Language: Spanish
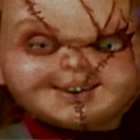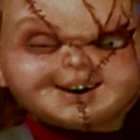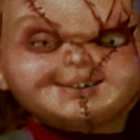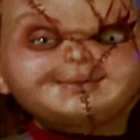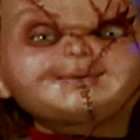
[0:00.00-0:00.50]

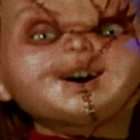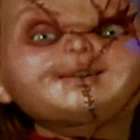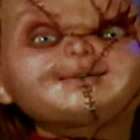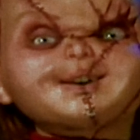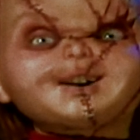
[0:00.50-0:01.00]
te parte
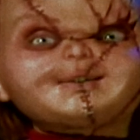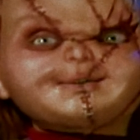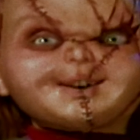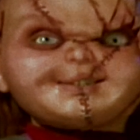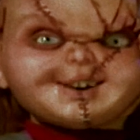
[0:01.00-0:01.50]
el culo
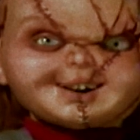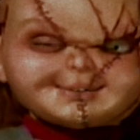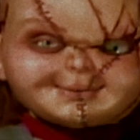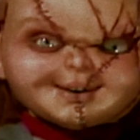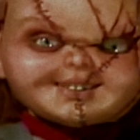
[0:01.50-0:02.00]
mi
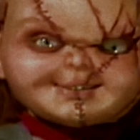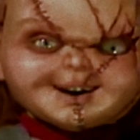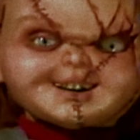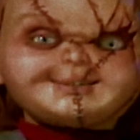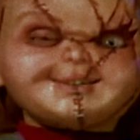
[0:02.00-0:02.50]
pelón de
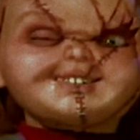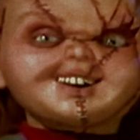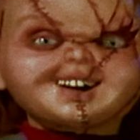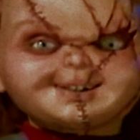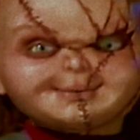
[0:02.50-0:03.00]
bracers
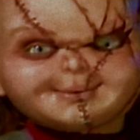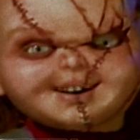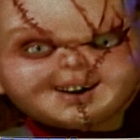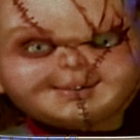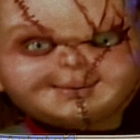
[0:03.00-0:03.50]
con
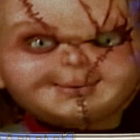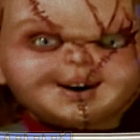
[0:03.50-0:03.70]
esteroides,